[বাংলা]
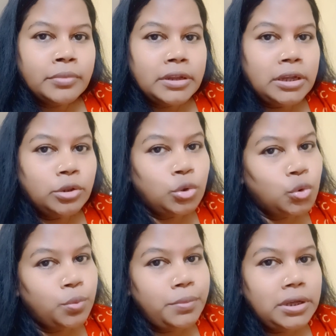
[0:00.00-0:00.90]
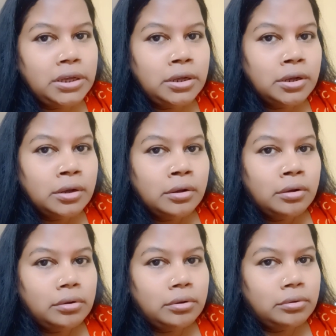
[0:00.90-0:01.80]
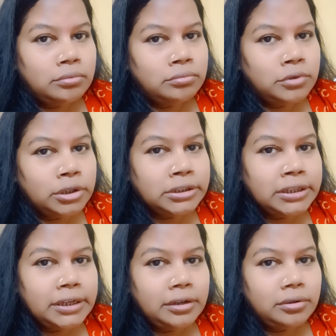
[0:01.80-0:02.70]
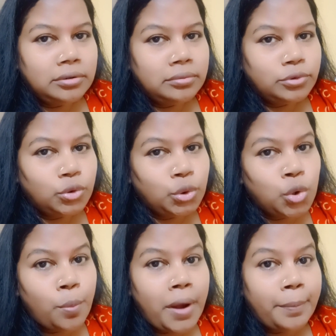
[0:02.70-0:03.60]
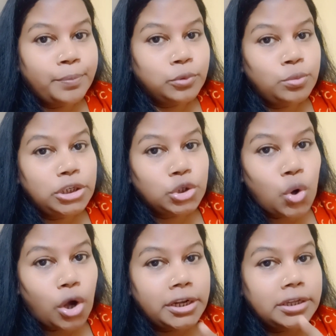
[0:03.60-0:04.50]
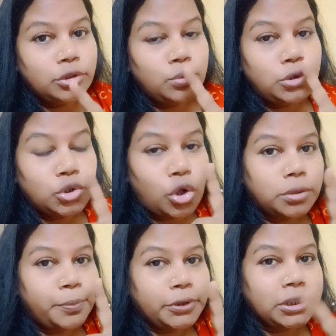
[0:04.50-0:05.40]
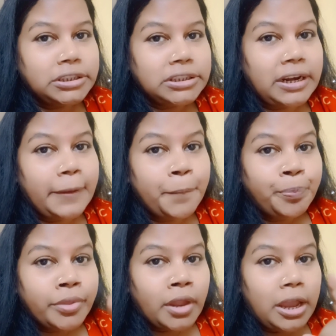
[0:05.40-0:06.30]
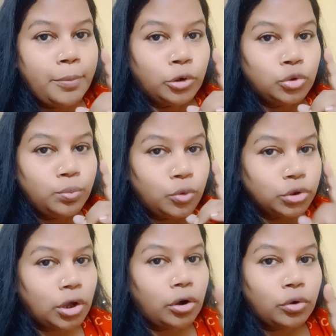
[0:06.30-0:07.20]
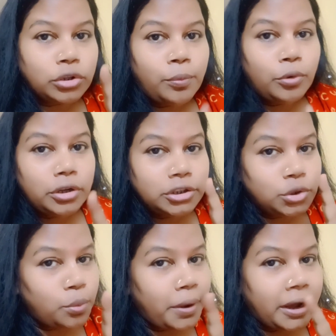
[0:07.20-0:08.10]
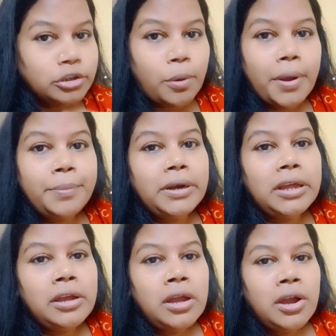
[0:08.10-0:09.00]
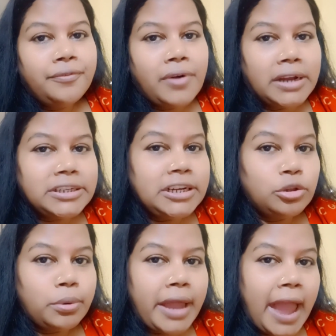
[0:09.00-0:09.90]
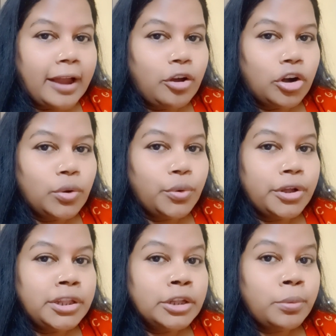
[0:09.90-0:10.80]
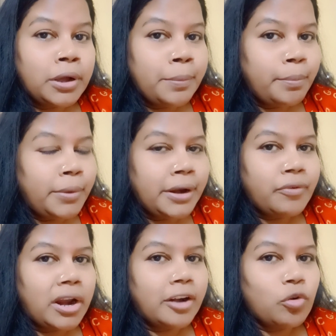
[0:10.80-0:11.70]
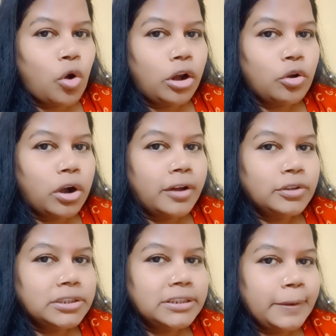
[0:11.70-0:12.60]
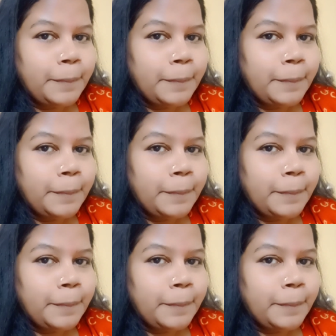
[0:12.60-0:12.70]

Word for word: কিন্তু তুমি হচ্ছে শুধু তোমার তুমি সঠিক তুমি সৎ ছেলে এবং কোথাও না কোথাও মনে হচ্ছে তোমাকে সবাই মিলে ফাঁসিয়ে তোমাকে একঘরে করে দিয়ে তোমাকে মেরে ফেলার কল করা হচ্ছে